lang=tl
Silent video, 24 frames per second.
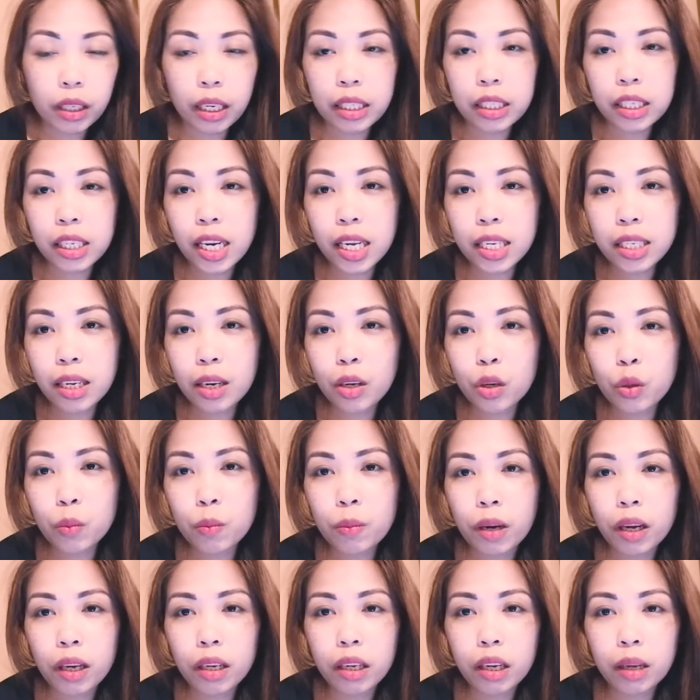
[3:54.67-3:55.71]
kasi nasa
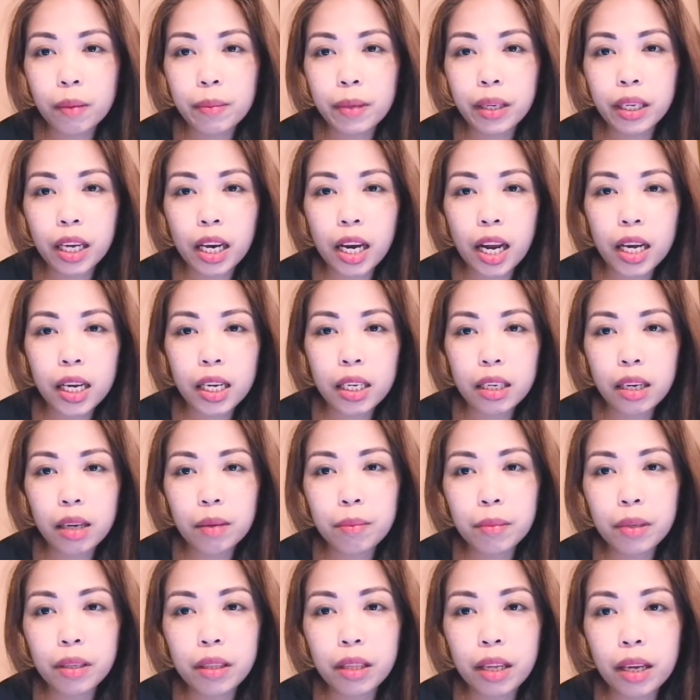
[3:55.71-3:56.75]
loob lang kami, kailangan
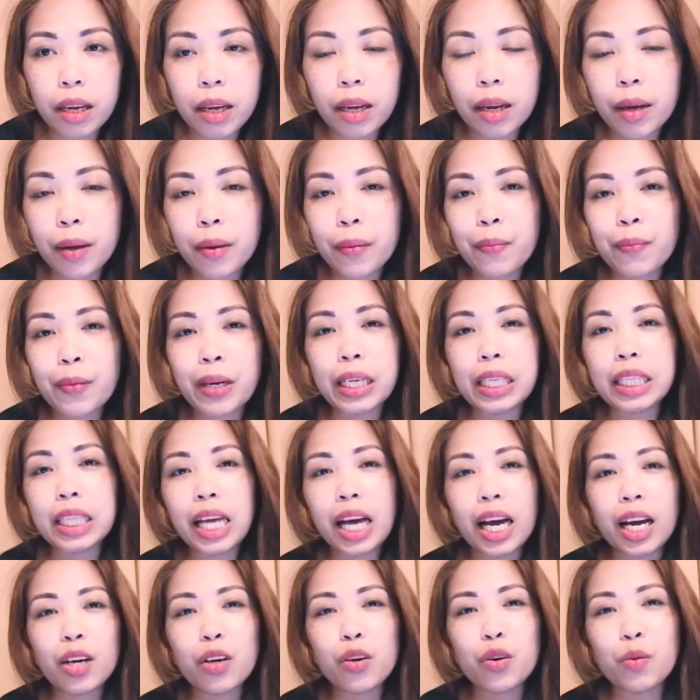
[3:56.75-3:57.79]
namin na
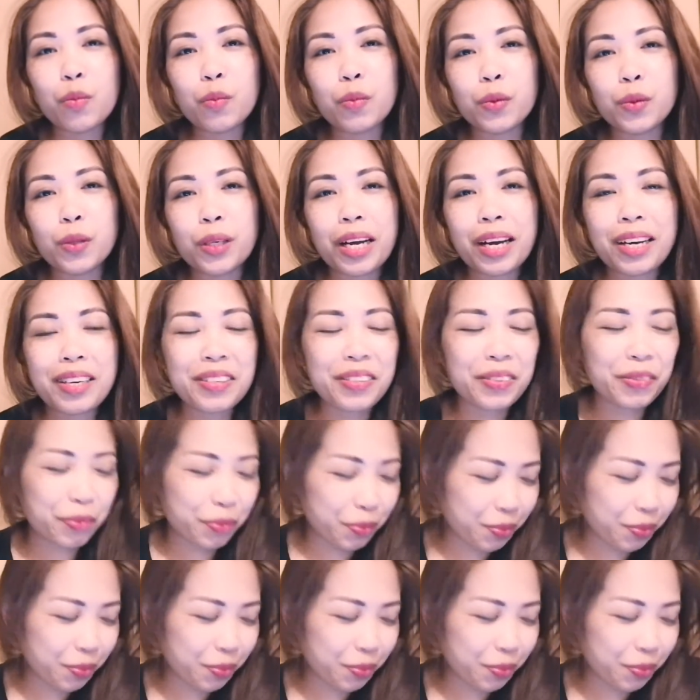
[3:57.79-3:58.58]
magtago muna.